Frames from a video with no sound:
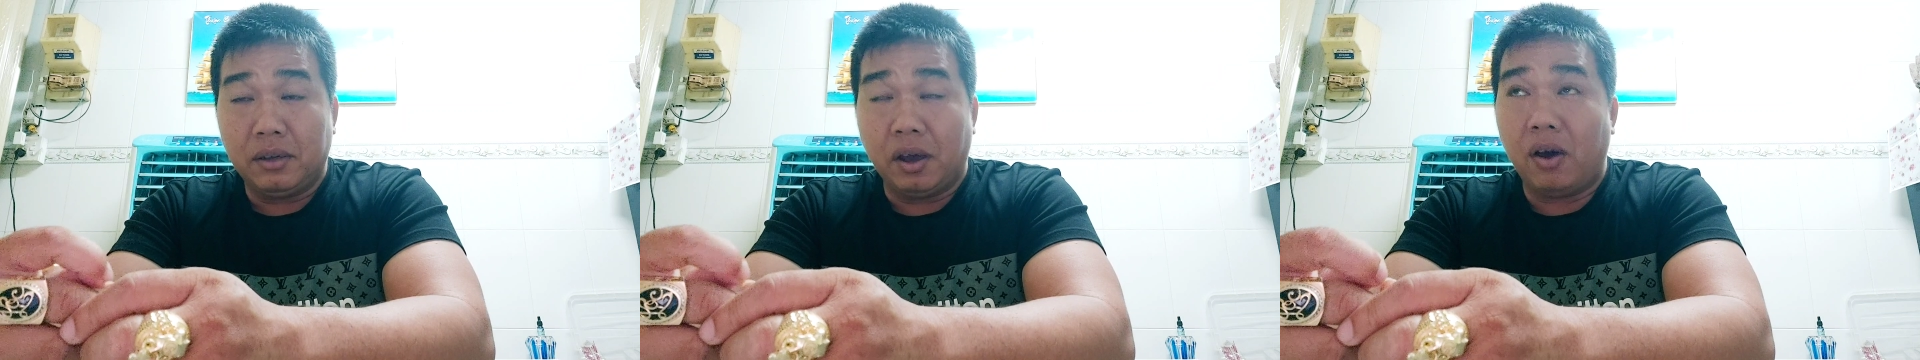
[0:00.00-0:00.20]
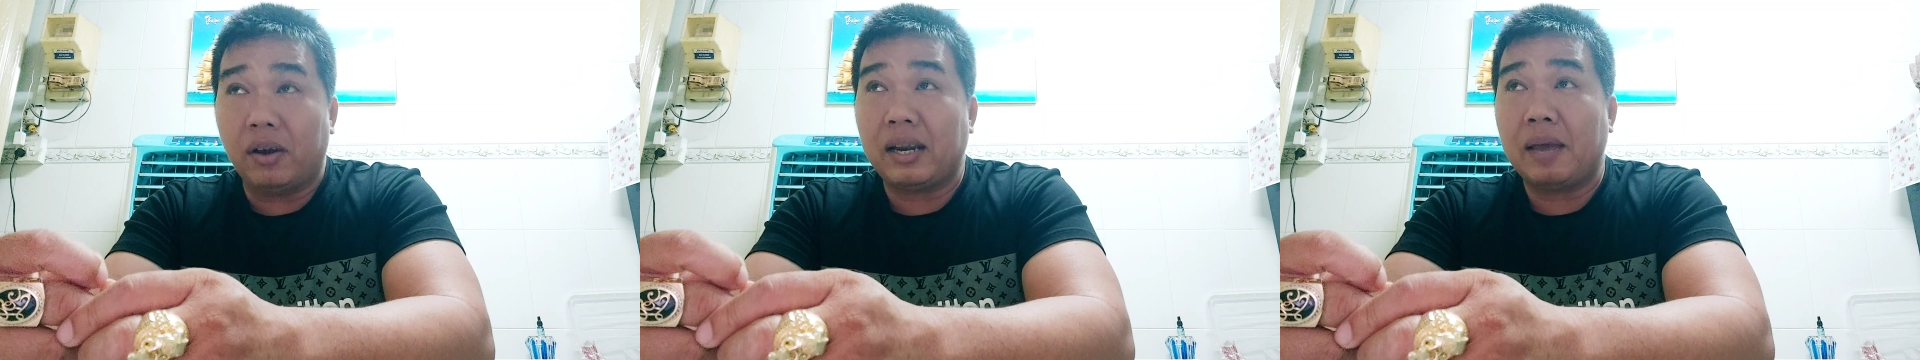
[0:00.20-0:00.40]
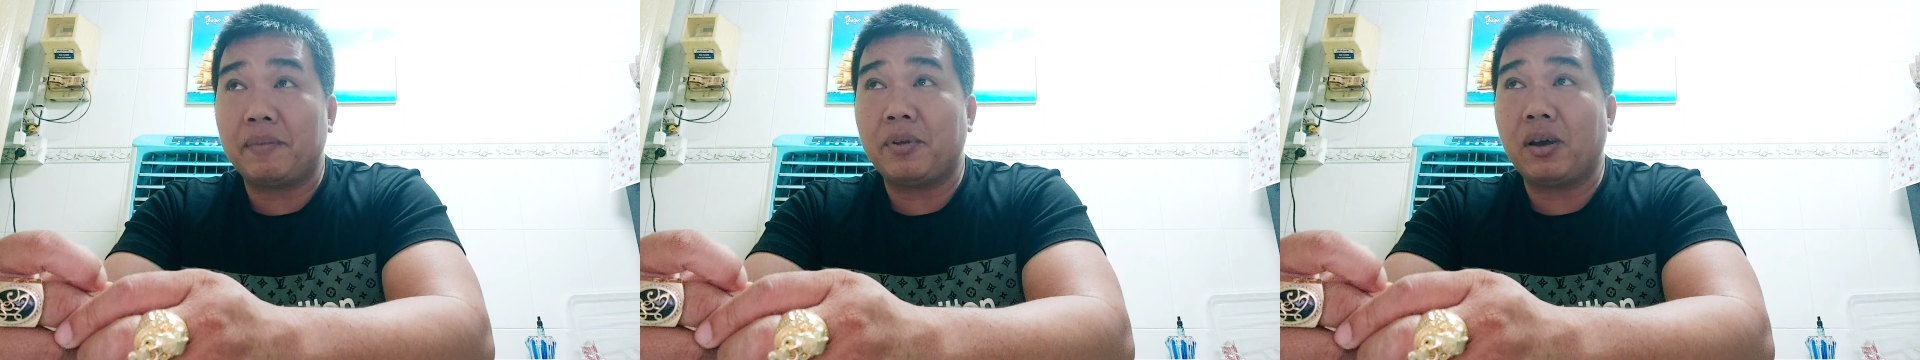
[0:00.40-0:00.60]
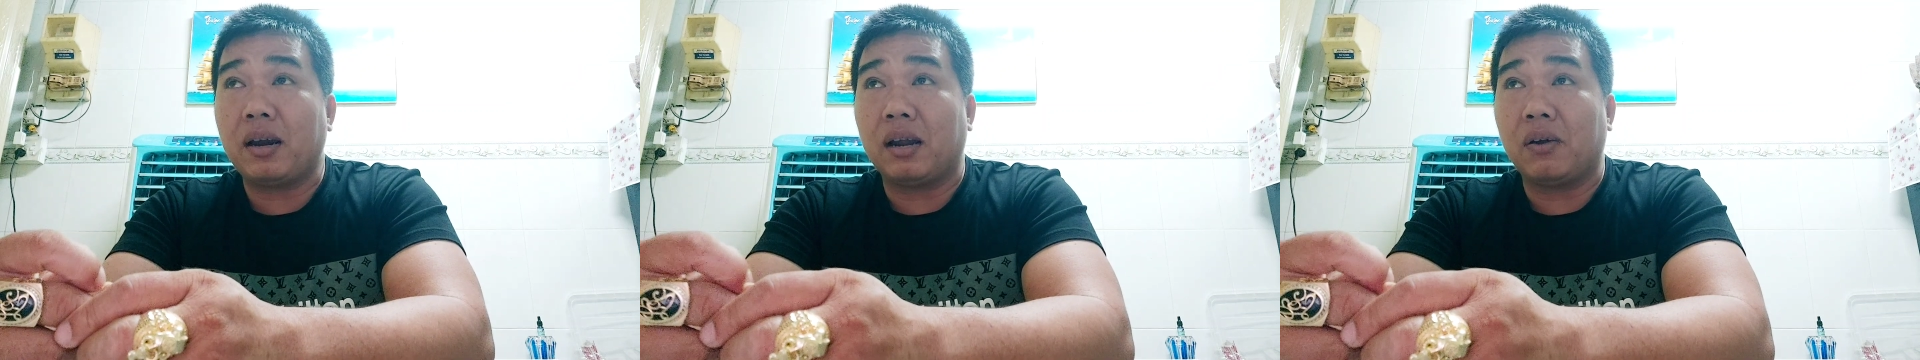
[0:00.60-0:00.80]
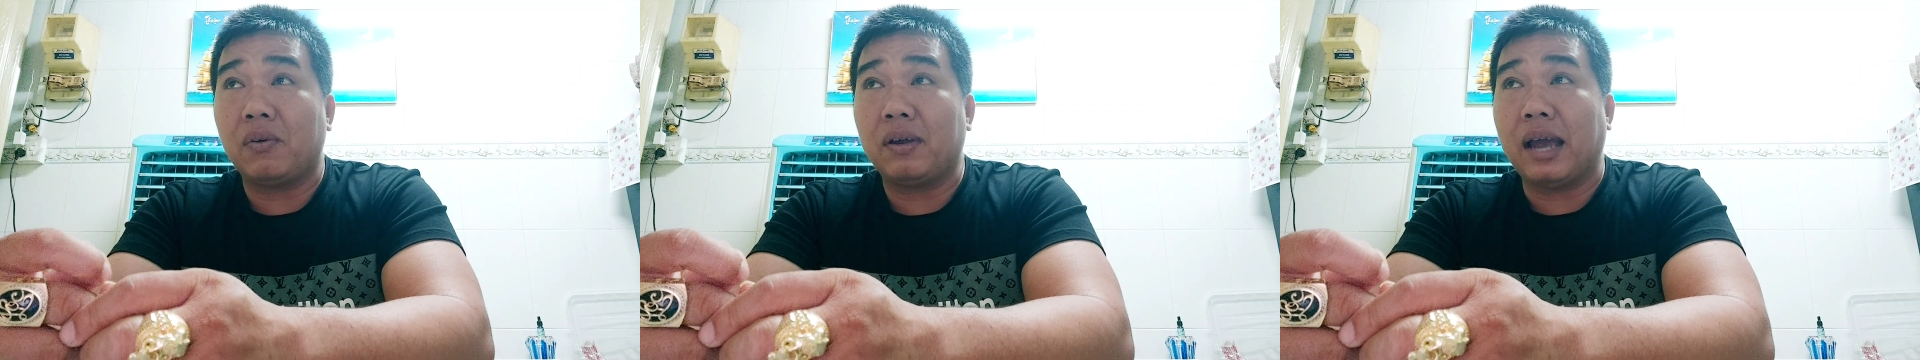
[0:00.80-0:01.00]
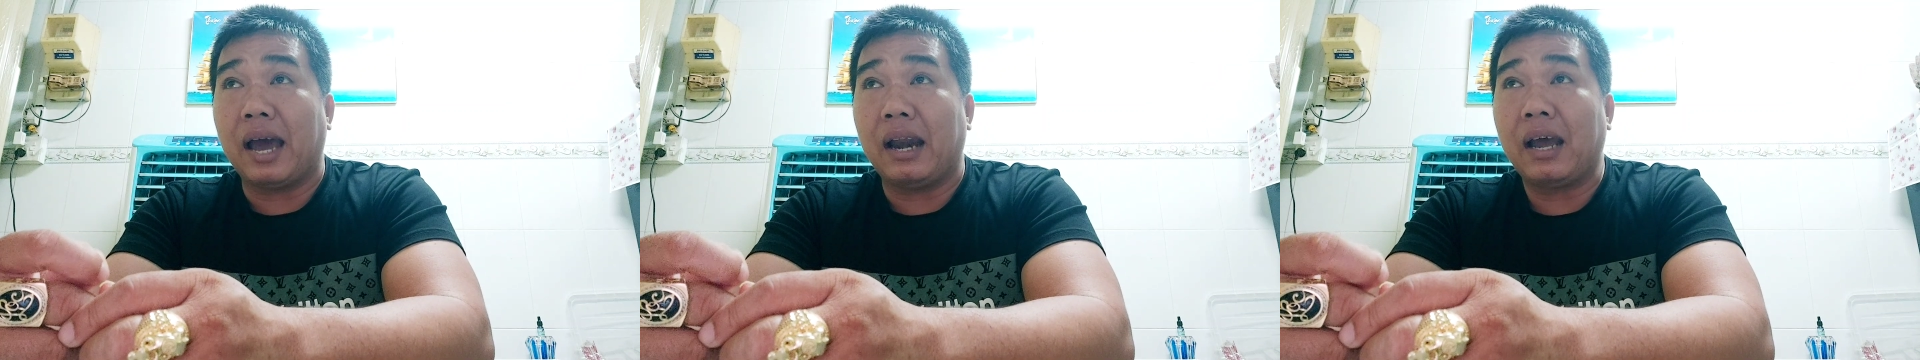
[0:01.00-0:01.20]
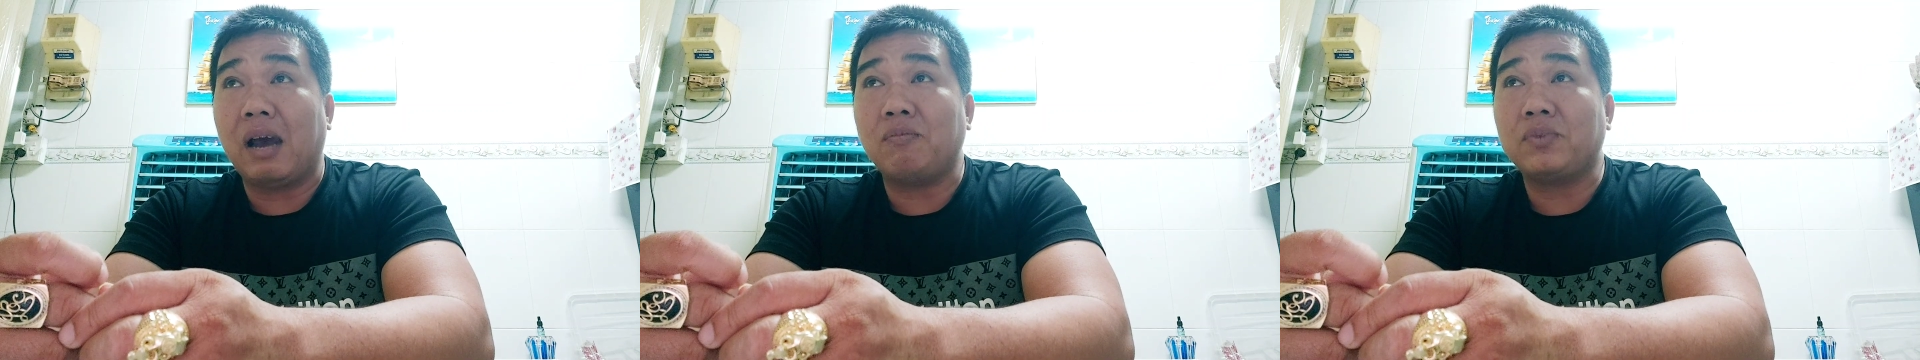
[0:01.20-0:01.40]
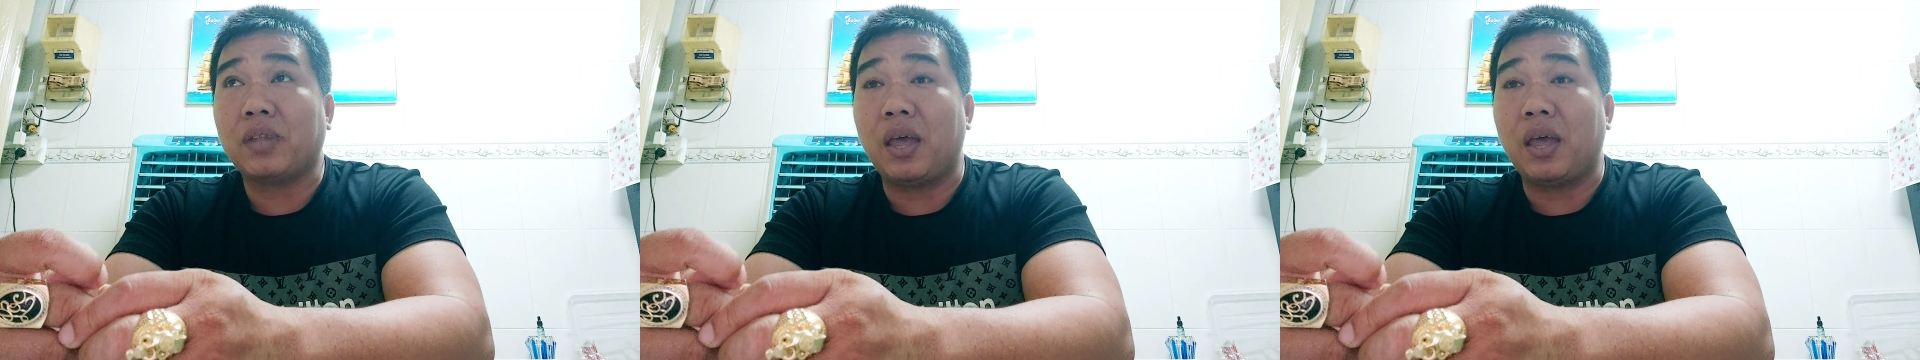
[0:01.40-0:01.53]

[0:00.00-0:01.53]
rồi anh em nói là con gà nó không